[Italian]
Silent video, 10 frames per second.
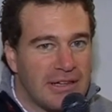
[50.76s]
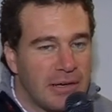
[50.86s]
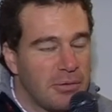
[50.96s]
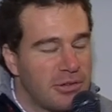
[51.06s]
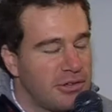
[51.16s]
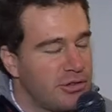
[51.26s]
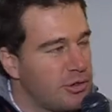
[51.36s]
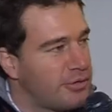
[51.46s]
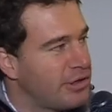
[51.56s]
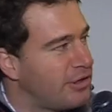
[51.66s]
Tra questi
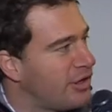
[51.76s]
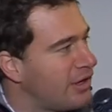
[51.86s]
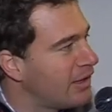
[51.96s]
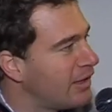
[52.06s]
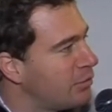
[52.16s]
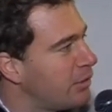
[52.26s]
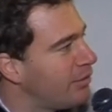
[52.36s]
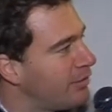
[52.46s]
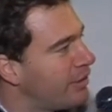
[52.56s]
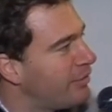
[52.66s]
giovani c'eri anche tu, avevi